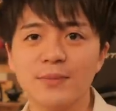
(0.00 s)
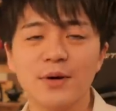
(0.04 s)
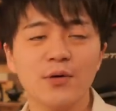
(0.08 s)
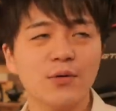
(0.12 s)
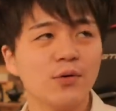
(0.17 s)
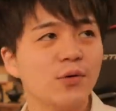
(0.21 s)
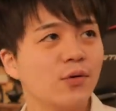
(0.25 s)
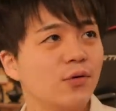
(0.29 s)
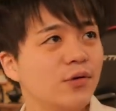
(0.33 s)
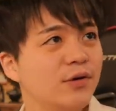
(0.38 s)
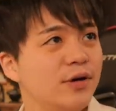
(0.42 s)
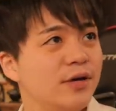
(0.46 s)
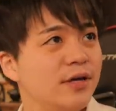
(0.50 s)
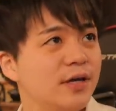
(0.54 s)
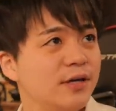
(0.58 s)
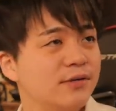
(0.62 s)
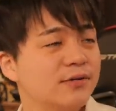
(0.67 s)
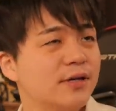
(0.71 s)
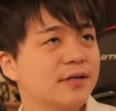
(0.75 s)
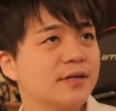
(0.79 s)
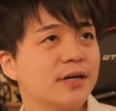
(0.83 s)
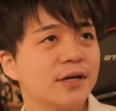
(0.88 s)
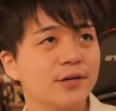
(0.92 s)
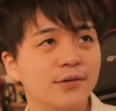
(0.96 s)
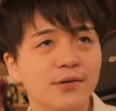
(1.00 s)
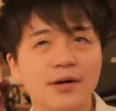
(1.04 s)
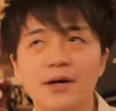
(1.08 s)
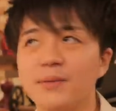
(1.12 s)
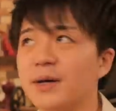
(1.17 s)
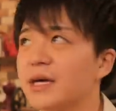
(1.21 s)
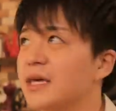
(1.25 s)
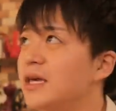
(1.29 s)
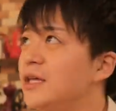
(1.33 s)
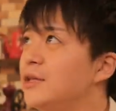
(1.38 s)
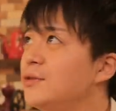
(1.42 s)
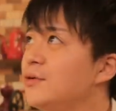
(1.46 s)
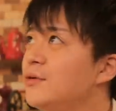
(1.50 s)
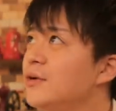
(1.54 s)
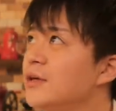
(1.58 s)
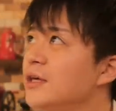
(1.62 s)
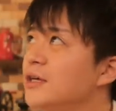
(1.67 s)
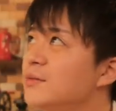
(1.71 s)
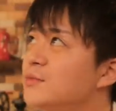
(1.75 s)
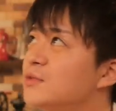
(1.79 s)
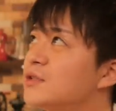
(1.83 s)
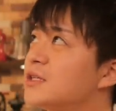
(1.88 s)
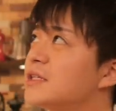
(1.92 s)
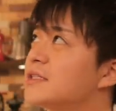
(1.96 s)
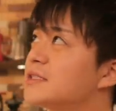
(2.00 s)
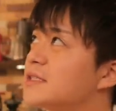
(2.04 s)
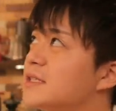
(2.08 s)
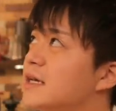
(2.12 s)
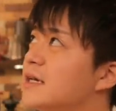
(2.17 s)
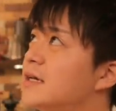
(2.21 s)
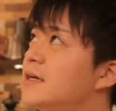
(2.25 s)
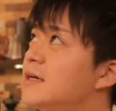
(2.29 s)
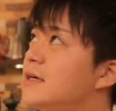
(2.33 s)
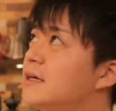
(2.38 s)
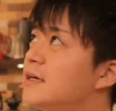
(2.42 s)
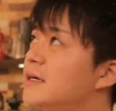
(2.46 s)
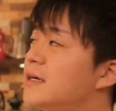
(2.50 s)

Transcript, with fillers: まあ、コーヒー器具だったりとか、まあ、筋トレ器具もですね、